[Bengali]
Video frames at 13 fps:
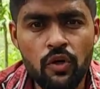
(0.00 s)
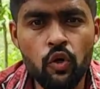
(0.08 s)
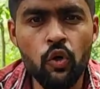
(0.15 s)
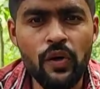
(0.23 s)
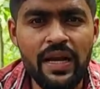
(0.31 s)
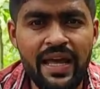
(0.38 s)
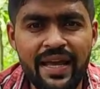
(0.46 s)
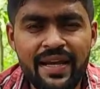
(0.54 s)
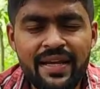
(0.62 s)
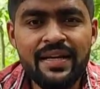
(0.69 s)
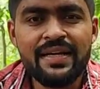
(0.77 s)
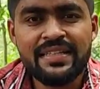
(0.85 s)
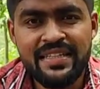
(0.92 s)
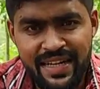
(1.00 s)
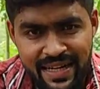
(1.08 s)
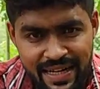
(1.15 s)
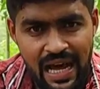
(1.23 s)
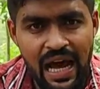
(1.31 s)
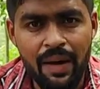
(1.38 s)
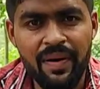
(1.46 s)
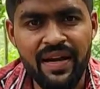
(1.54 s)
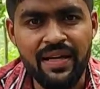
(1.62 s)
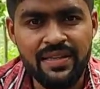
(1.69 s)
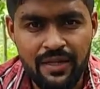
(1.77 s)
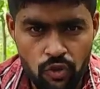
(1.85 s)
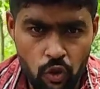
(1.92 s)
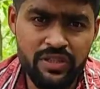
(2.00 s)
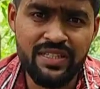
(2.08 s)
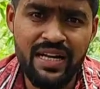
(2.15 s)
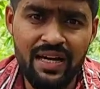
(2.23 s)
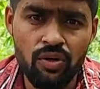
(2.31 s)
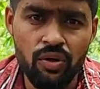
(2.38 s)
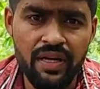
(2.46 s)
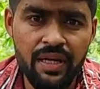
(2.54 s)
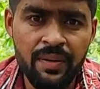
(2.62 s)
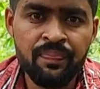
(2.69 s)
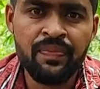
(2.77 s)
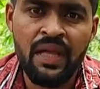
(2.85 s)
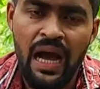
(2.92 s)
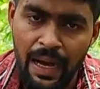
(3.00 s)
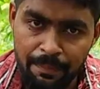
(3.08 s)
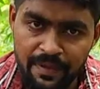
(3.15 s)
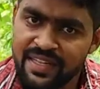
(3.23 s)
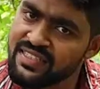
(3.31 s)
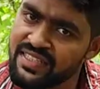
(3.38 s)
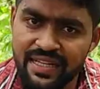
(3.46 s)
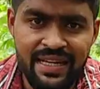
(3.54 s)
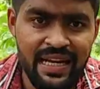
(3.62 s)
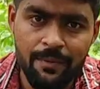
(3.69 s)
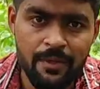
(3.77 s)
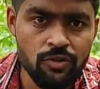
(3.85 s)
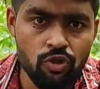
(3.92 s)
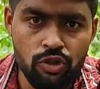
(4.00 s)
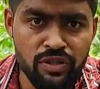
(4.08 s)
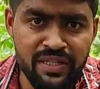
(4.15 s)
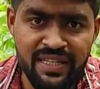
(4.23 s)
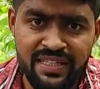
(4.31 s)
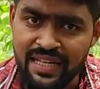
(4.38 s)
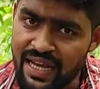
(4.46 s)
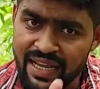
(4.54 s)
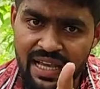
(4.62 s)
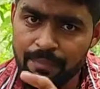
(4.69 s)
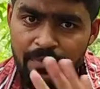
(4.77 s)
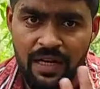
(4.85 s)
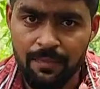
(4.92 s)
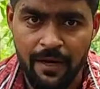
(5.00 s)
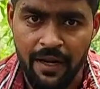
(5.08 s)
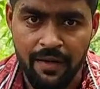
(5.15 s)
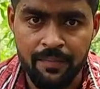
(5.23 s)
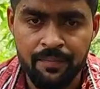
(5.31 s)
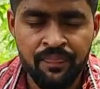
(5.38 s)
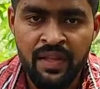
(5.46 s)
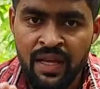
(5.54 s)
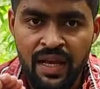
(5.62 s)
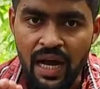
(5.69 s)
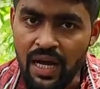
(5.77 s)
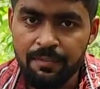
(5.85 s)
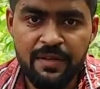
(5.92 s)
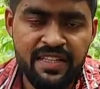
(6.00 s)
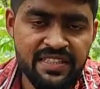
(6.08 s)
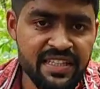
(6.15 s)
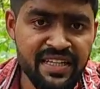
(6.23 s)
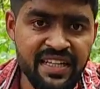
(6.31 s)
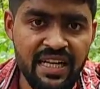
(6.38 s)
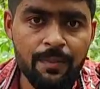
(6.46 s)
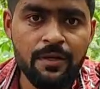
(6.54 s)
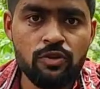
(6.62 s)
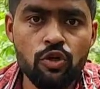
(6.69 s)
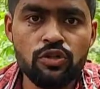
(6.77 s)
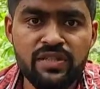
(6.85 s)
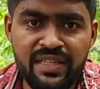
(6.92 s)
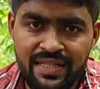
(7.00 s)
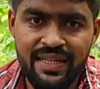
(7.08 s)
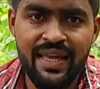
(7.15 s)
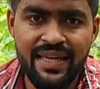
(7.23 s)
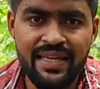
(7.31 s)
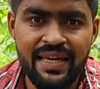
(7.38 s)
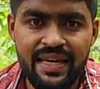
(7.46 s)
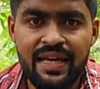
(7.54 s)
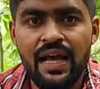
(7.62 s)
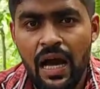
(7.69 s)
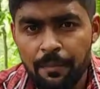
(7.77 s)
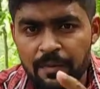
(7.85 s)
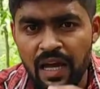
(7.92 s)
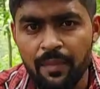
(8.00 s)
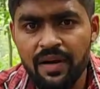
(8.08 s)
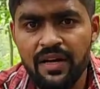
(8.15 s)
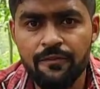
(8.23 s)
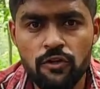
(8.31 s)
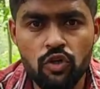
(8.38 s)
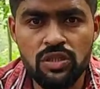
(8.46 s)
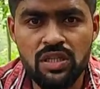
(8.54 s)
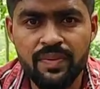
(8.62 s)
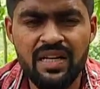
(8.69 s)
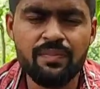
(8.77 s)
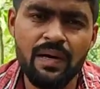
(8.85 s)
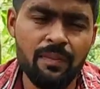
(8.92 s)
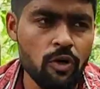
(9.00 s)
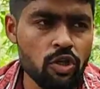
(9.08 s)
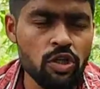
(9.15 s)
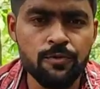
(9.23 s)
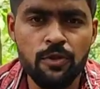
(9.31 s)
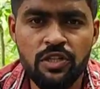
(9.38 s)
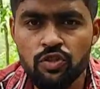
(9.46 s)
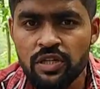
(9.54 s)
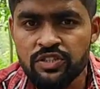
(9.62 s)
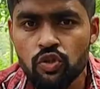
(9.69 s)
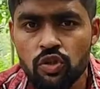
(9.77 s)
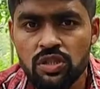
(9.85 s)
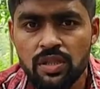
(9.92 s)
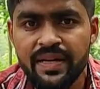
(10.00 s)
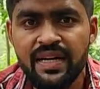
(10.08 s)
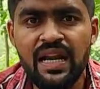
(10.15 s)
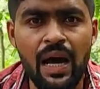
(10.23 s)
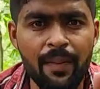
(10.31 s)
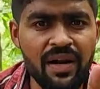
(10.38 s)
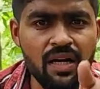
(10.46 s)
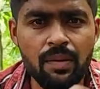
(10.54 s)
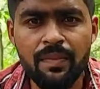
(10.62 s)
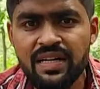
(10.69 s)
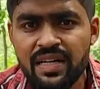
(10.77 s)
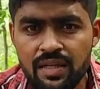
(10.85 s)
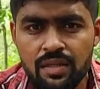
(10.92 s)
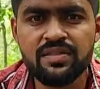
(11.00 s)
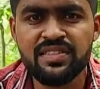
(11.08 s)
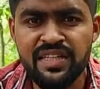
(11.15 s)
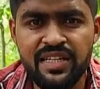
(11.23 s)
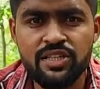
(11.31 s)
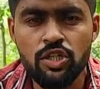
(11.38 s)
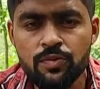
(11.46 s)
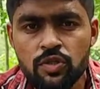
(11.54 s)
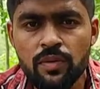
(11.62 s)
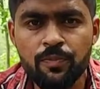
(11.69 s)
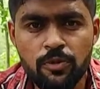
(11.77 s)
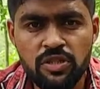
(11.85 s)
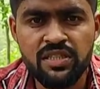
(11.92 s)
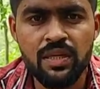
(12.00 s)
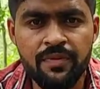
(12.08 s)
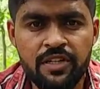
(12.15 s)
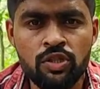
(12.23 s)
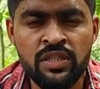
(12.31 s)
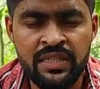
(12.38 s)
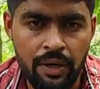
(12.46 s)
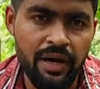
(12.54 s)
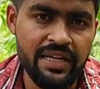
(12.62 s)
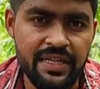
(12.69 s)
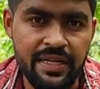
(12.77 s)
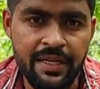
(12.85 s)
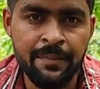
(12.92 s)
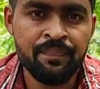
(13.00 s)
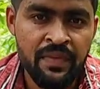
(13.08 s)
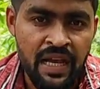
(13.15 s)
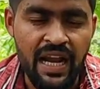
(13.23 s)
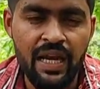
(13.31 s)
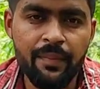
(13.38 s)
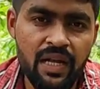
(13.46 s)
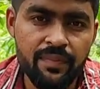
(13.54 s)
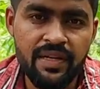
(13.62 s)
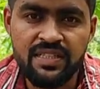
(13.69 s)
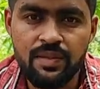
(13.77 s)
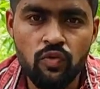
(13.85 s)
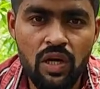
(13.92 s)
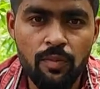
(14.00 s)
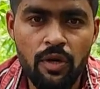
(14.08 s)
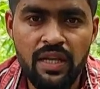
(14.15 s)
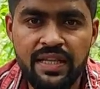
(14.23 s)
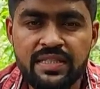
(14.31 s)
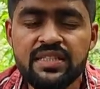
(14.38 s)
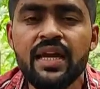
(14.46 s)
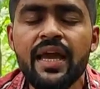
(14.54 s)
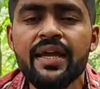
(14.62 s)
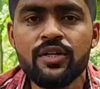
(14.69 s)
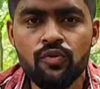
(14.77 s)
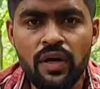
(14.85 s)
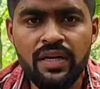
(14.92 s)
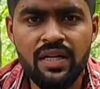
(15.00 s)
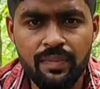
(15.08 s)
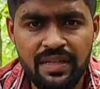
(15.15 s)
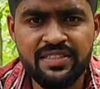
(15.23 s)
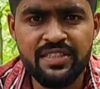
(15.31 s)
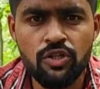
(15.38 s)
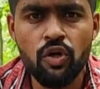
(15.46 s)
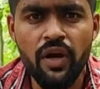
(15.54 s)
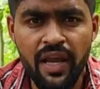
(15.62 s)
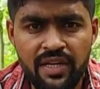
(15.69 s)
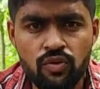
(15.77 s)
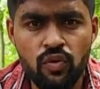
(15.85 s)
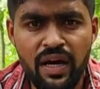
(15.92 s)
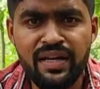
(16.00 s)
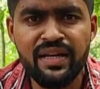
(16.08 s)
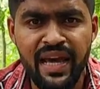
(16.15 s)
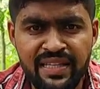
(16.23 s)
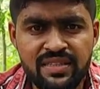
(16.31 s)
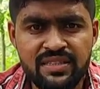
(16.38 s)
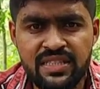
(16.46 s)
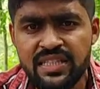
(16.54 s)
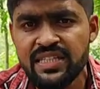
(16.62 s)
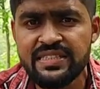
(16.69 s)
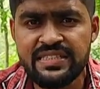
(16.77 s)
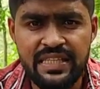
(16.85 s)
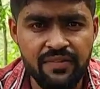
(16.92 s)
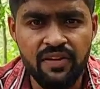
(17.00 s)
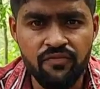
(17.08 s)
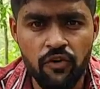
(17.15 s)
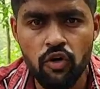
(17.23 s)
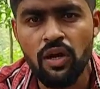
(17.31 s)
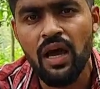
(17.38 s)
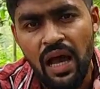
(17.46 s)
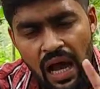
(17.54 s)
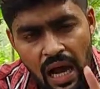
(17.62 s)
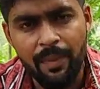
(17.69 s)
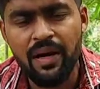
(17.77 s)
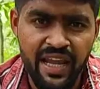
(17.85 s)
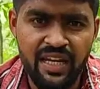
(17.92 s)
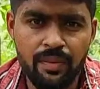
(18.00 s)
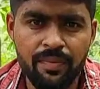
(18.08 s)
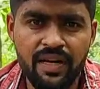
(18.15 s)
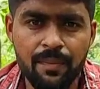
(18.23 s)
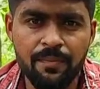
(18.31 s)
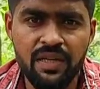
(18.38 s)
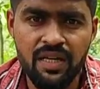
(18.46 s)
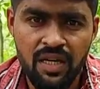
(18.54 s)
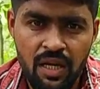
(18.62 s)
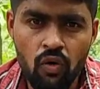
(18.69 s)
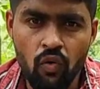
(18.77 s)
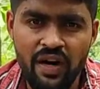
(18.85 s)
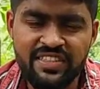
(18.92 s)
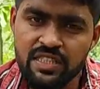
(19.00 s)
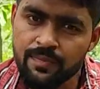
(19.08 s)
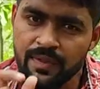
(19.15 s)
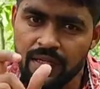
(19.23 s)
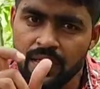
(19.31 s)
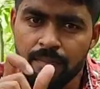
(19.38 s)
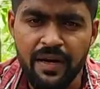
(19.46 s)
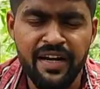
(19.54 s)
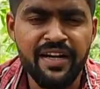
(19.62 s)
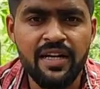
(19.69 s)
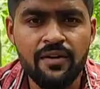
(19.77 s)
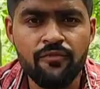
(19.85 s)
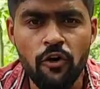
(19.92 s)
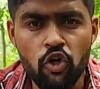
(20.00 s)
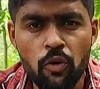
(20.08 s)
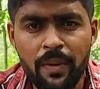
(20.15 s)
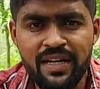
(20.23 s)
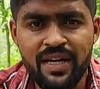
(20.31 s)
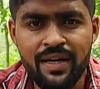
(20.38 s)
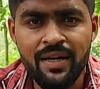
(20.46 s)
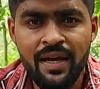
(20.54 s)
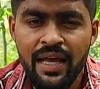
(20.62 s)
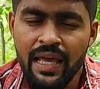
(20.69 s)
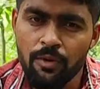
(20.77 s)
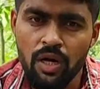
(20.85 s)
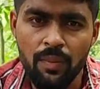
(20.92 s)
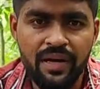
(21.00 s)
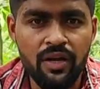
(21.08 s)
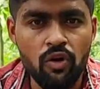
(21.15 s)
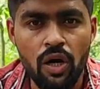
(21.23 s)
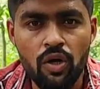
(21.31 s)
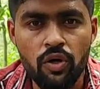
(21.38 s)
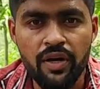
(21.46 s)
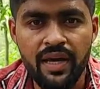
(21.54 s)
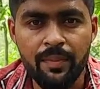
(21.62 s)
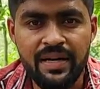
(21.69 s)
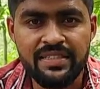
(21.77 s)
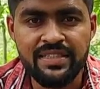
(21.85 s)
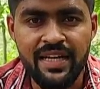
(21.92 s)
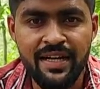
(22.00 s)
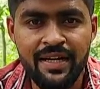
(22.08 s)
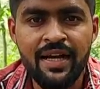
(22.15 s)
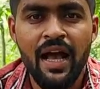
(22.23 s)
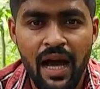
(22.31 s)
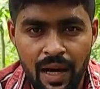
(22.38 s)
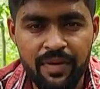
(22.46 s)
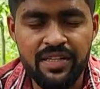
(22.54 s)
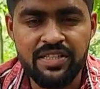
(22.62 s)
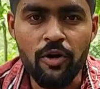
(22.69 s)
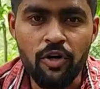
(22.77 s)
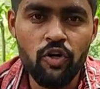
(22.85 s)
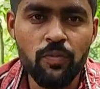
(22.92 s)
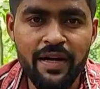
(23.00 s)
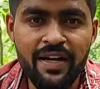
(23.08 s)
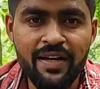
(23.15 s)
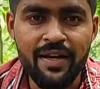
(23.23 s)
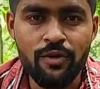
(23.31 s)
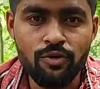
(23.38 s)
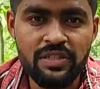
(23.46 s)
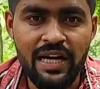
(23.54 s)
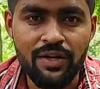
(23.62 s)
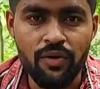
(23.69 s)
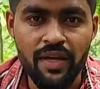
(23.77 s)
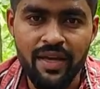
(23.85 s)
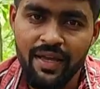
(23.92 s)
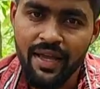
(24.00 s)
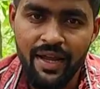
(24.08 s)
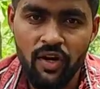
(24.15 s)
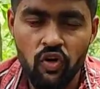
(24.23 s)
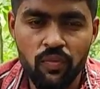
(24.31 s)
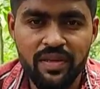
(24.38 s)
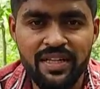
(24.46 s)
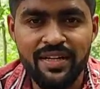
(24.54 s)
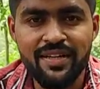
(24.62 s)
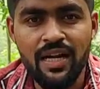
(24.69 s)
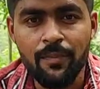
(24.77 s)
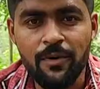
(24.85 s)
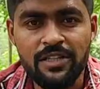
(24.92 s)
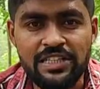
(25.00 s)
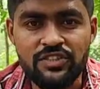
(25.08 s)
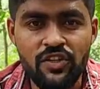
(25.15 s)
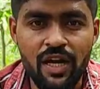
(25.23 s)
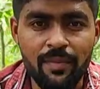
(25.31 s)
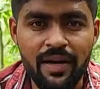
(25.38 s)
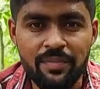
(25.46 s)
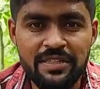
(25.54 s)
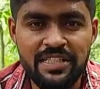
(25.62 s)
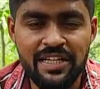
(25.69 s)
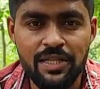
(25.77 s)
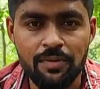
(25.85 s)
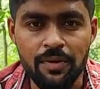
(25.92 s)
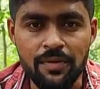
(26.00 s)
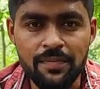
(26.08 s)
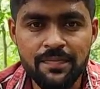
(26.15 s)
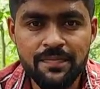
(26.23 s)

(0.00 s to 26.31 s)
ঢুকলে সেটাকে না মেরে তার ক্ষতি না করে আপনি নিজেকে নিরাপদ দূরত্বে নিয়ে যান আগে আপনার প্রাণ আপনি নিজেকে নিরাপদ দূরত্বে নিয়ে গিয়ে আপনি আমাকে ফোন করতে পারেন বা বন দপ্তরে যোগাযোগ করতে পারেন আমার নাম্বারটা স্ক্রিনে সবসময় প্রত্যেকটা ভিডিওতে দেওয়াই থাকে আর একবার আমি আজকে মুখে বলে দিচ্ছি এইট ওয়ান ডাবল জিরো এইট ওয়ান নাইন থ্রি সেভেন ফোর এই নাম্বারে আপনি হোয়াটসঅ্যাপে প্রাণীটার ফটো পাঠান এবং আমাকে কল করে আমাকে জানান আমি বন্য প্রাণীটাকে উদ্ধার করে এরকমই তার নিরাপদ আশ্রয় আবার আমি ছেড়ে দেবো